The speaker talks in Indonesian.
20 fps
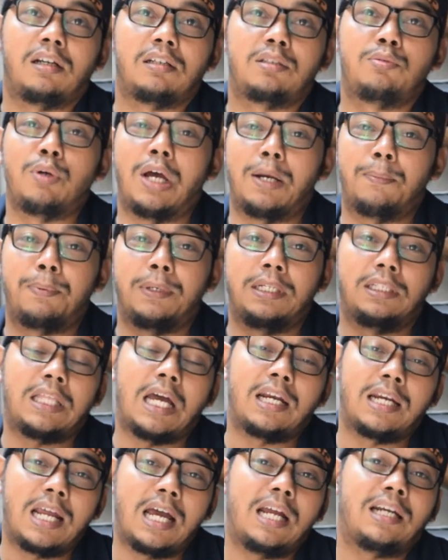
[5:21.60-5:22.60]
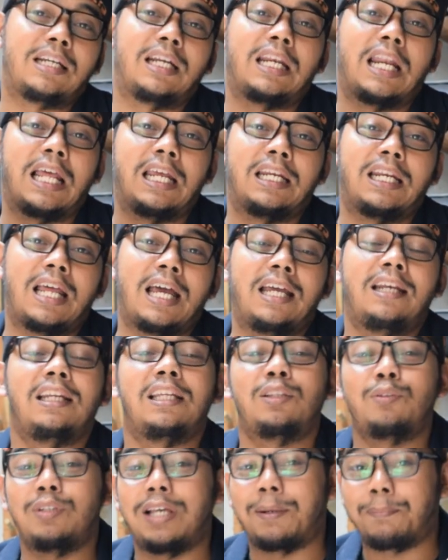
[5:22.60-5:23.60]
jual beli tanah dan lain-lain
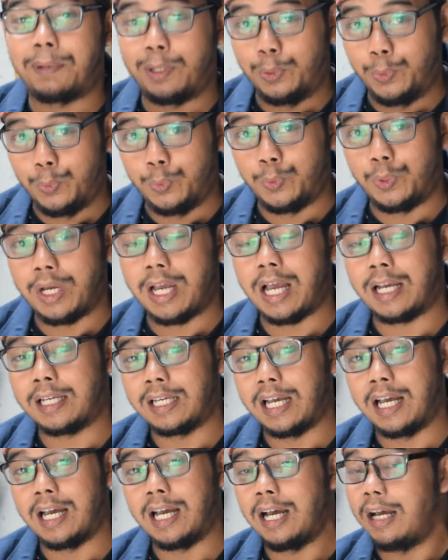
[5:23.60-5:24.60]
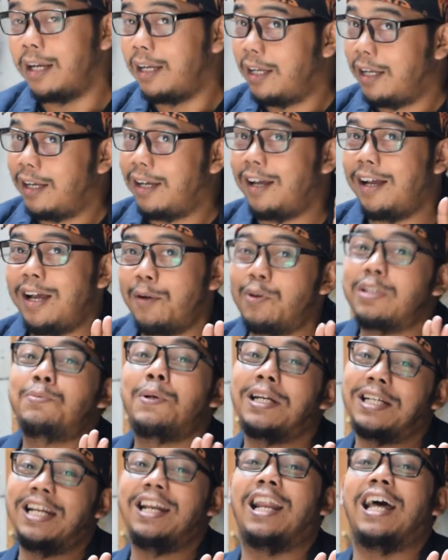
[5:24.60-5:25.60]
itu yang perlu agak eh,
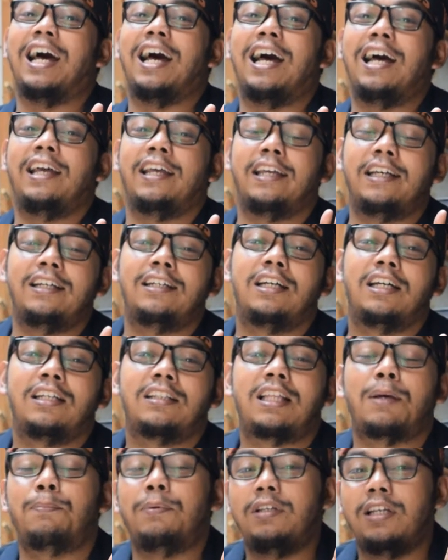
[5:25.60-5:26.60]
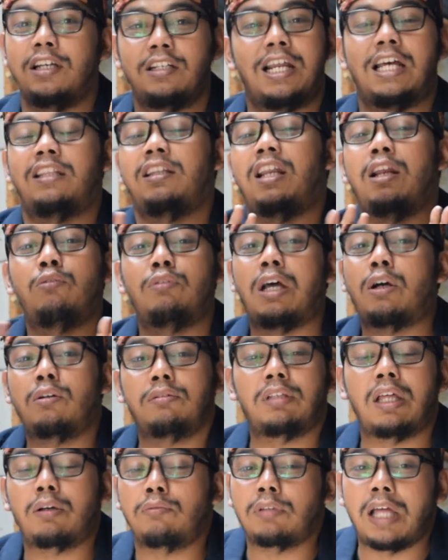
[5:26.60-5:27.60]
waspada lah ya tapi ya tidak terlalu
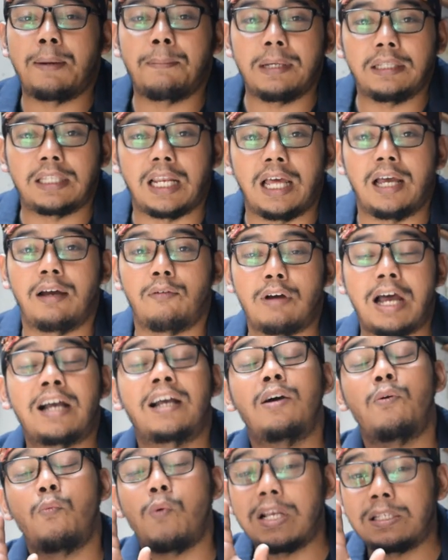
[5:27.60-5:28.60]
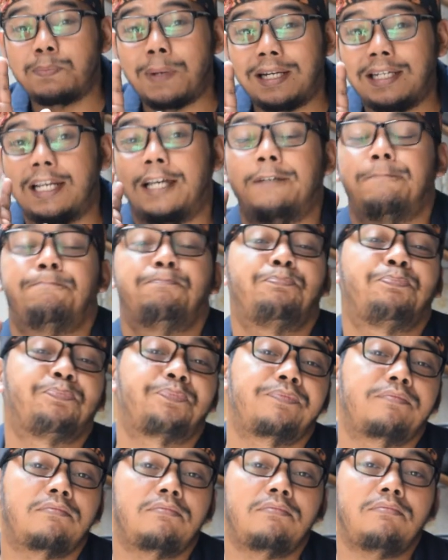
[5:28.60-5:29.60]
takut takut amat lah waspada
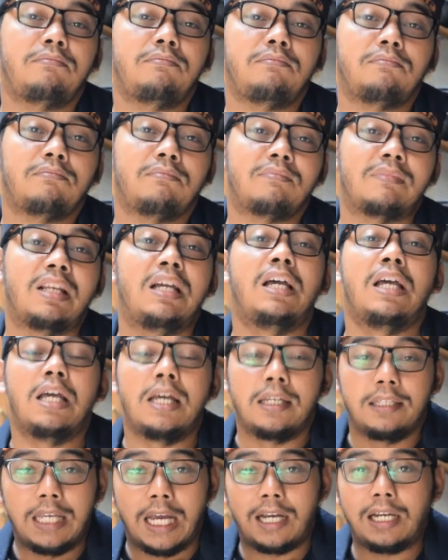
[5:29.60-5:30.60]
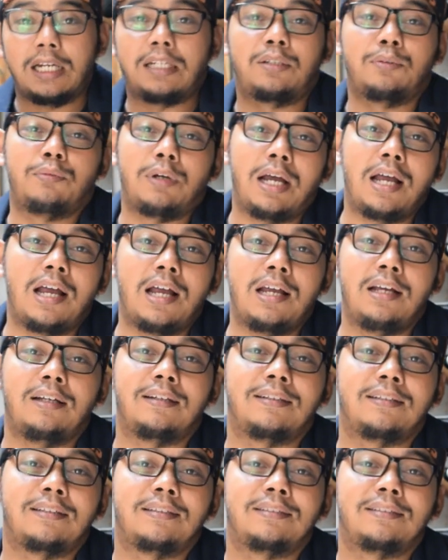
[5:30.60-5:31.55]
yang kedua